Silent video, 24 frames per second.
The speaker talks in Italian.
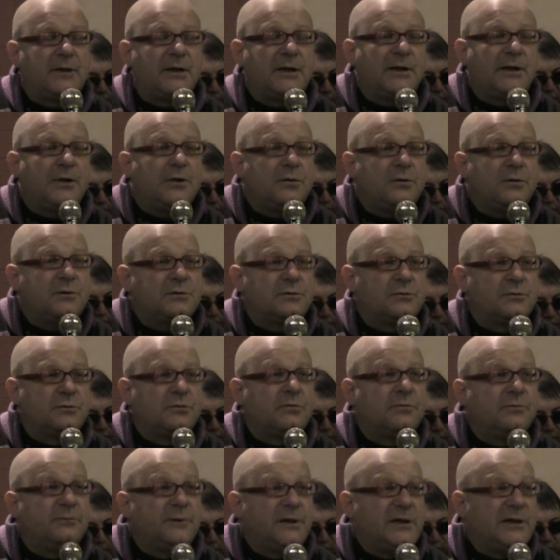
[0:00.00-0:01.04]
Io sono
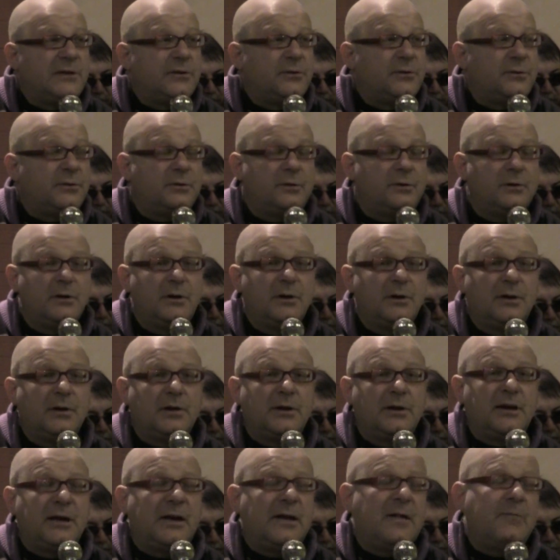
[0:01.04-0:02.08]
convinto
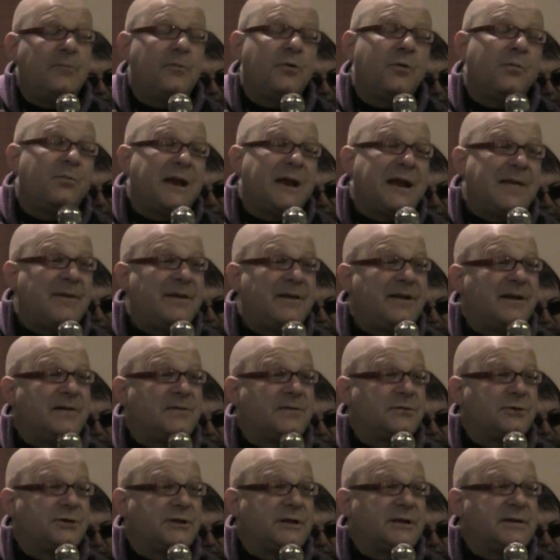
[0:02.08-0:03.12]
che il problema della
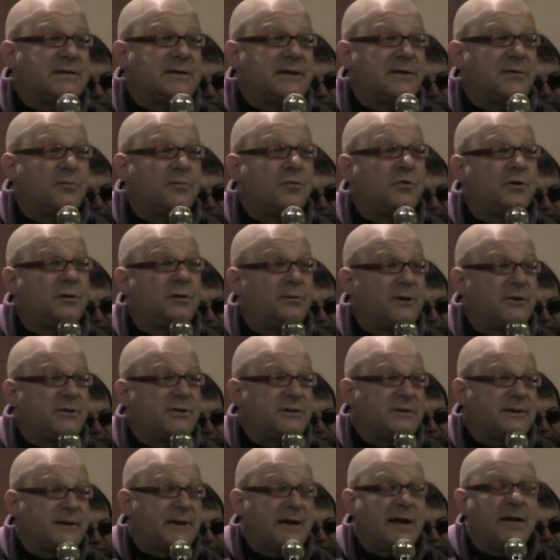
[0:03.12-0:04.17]
società siano molti
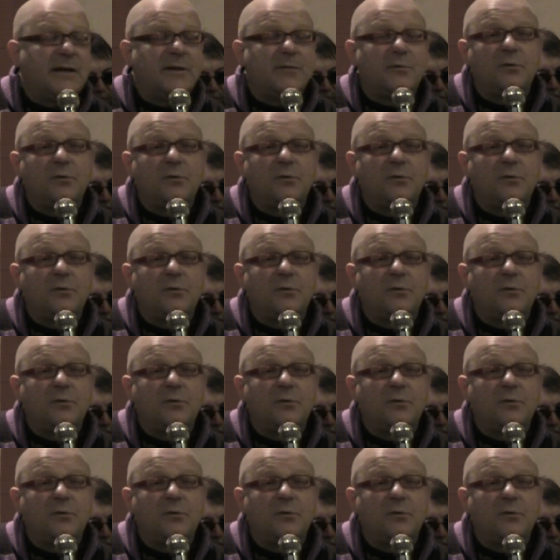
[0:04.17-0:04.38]
magistrati,